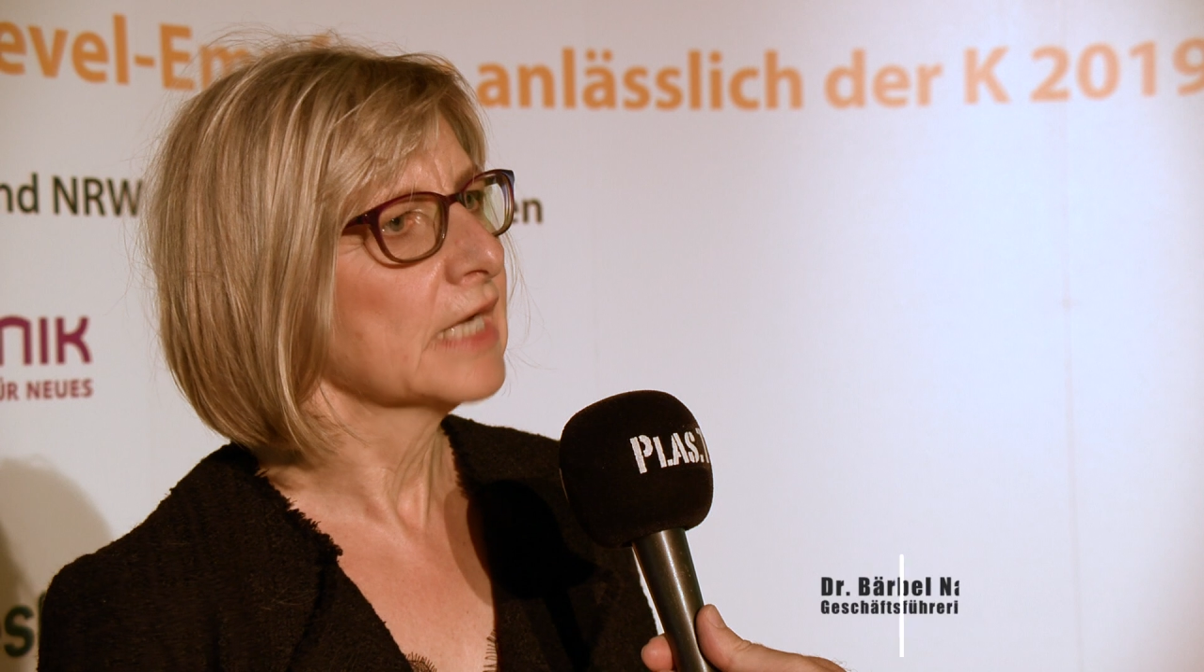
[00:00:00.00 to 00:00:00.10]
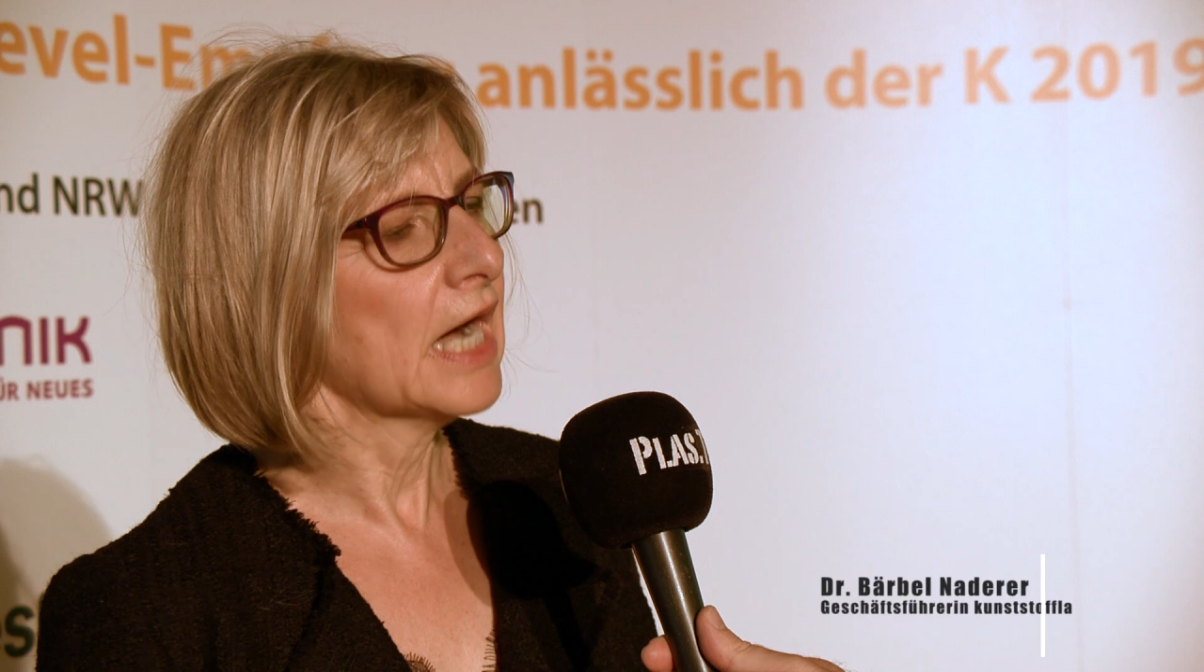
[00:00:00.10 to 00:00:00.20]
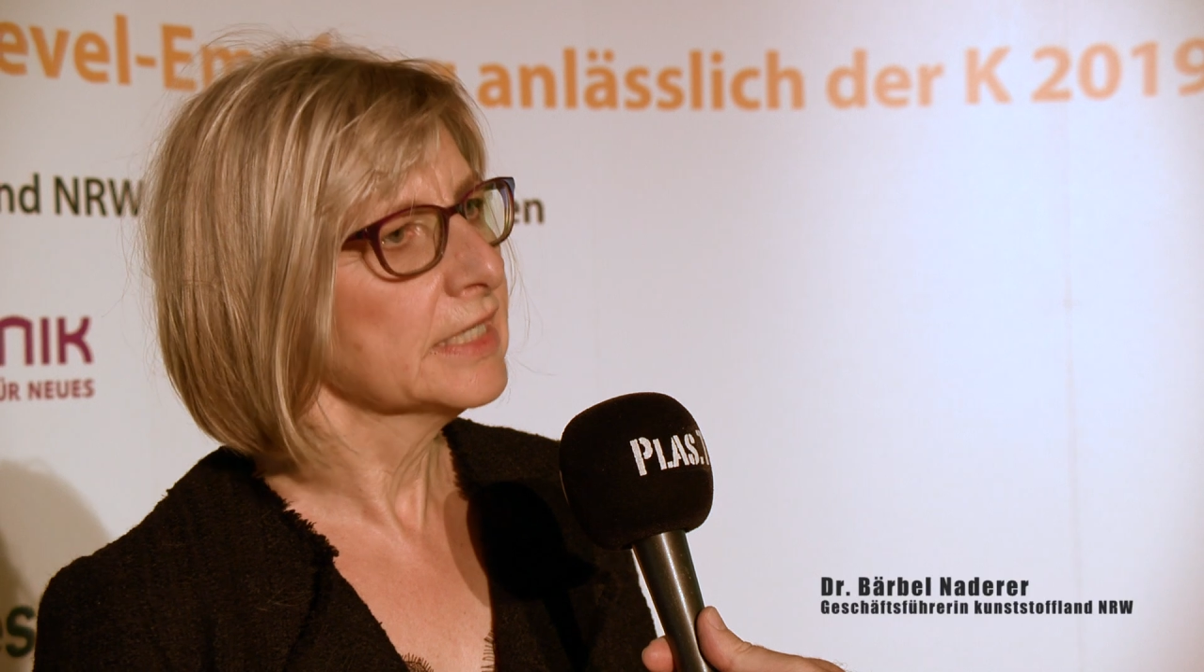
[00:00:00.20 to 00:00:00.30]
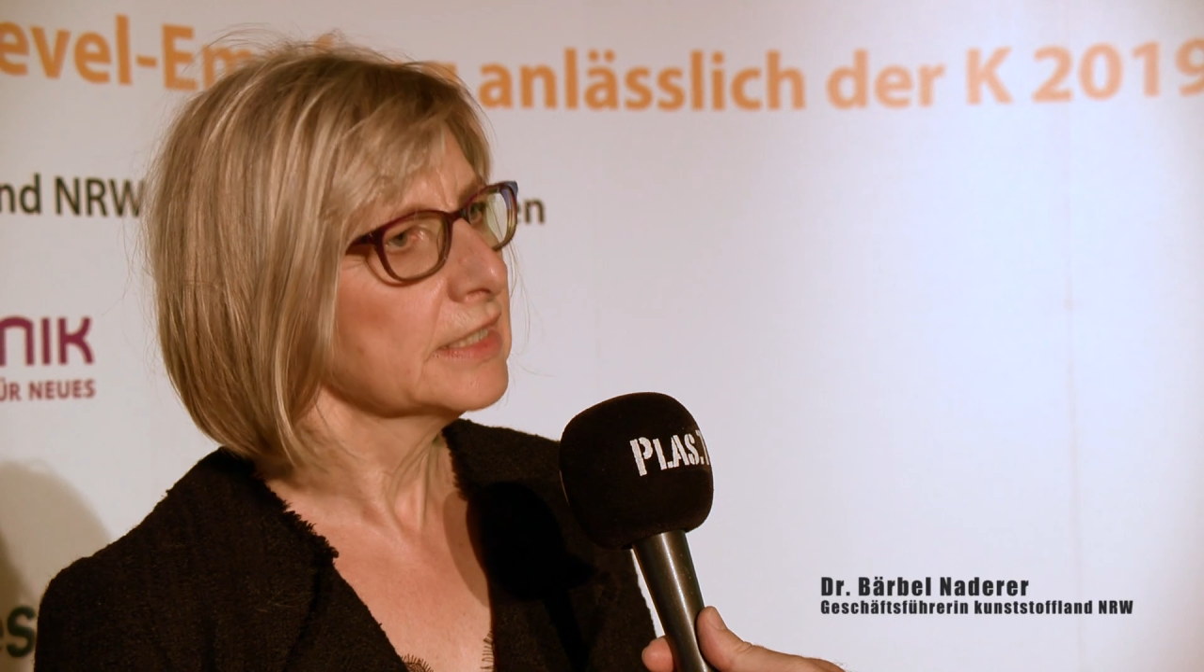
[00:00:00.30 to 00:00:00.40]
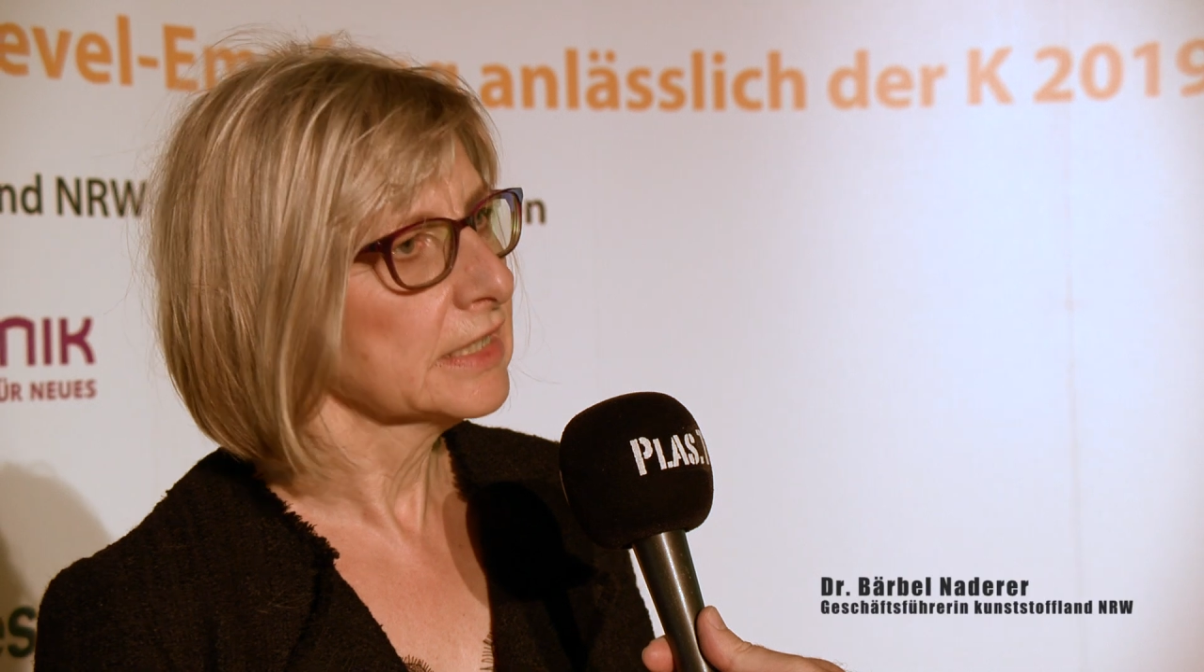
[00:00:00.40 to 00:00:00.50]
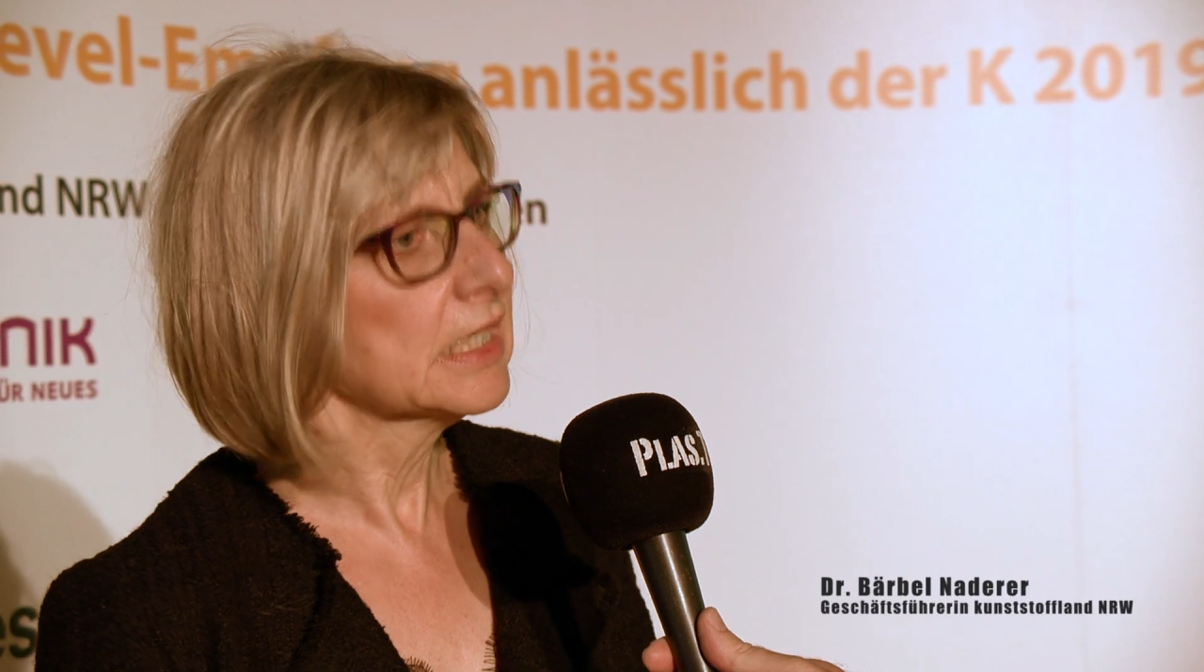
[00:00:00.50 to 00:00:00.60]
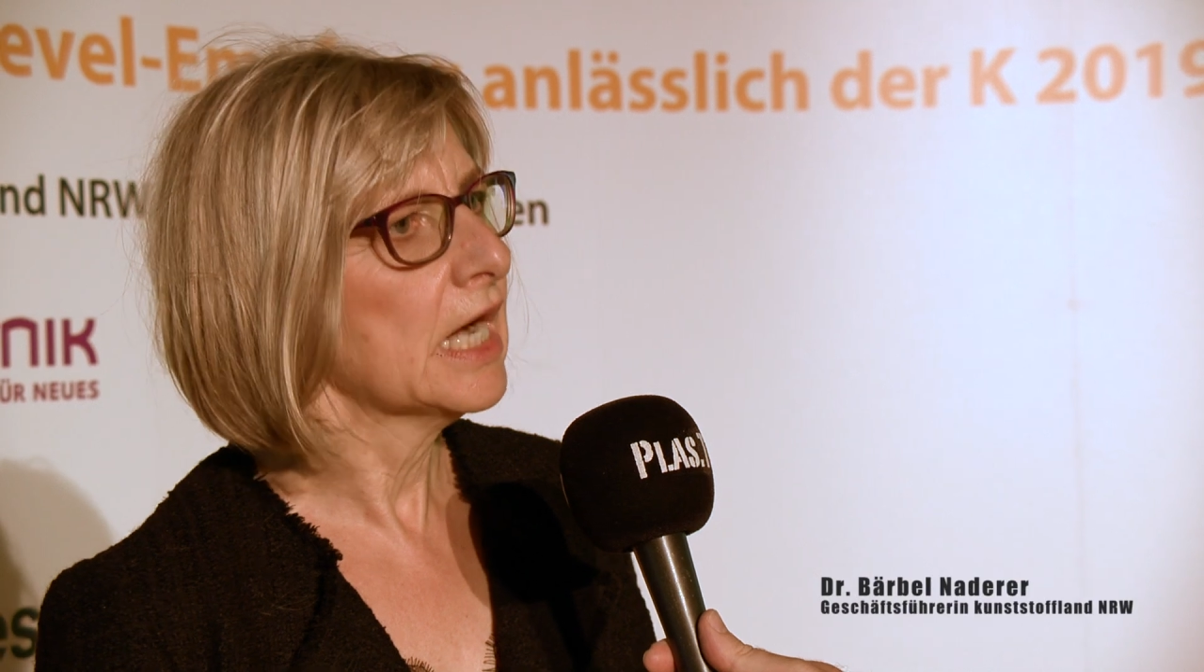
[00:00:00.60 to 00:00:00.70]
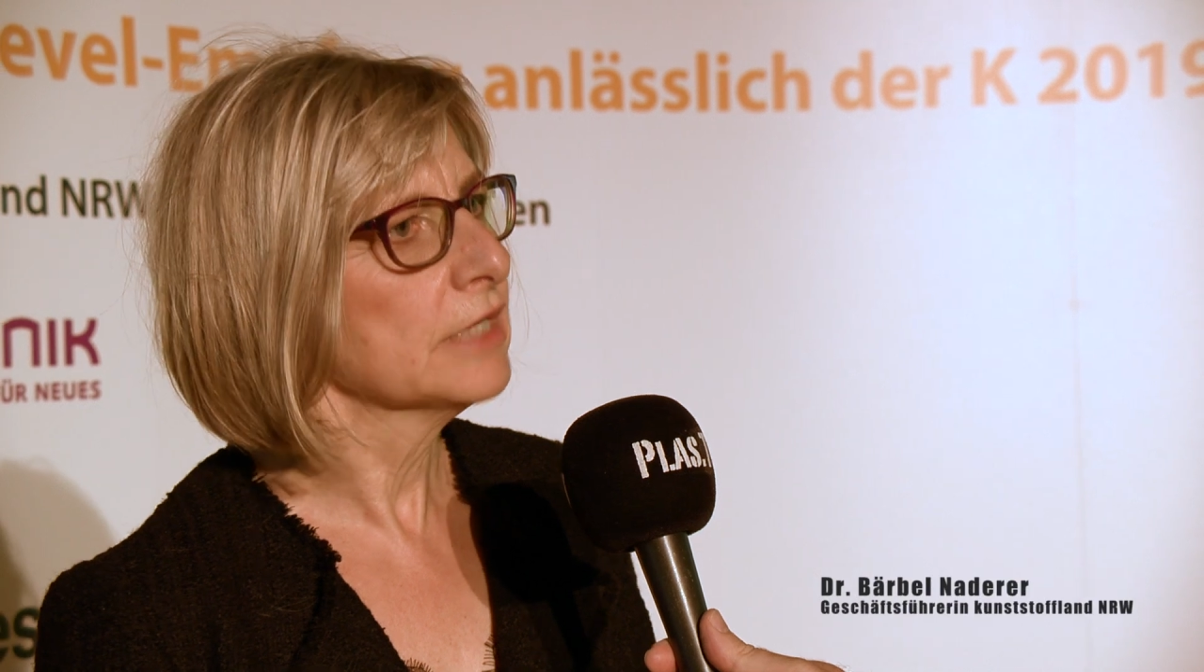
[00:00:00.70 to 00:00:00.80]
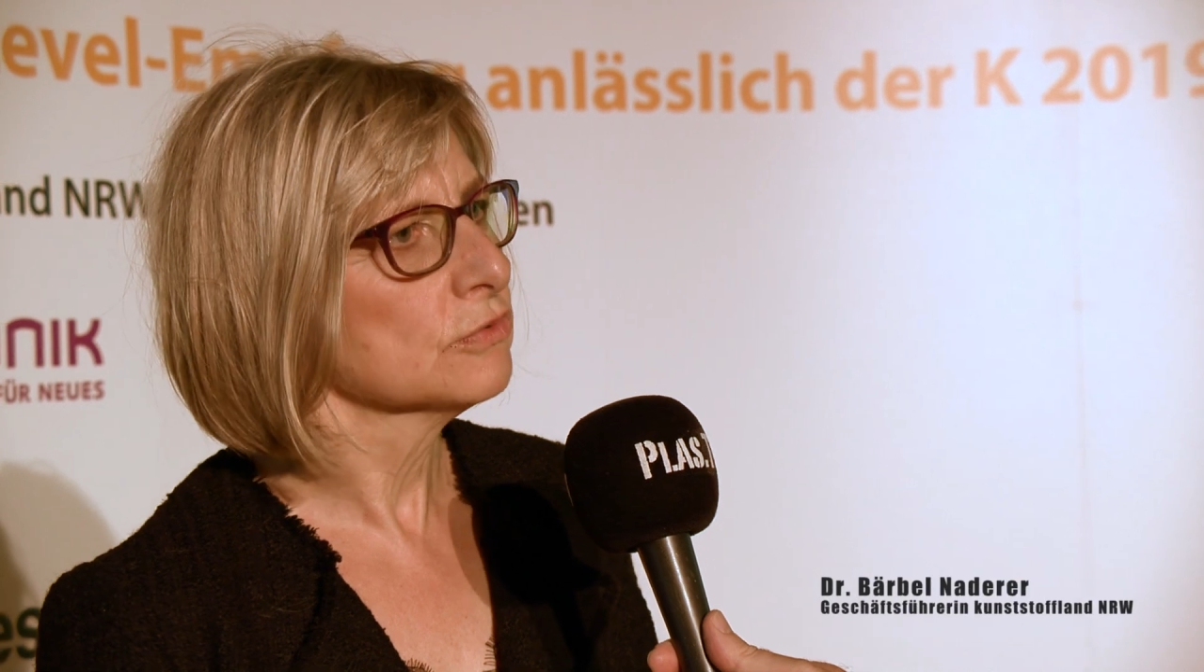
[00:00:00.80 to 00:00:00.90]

wir gerade die K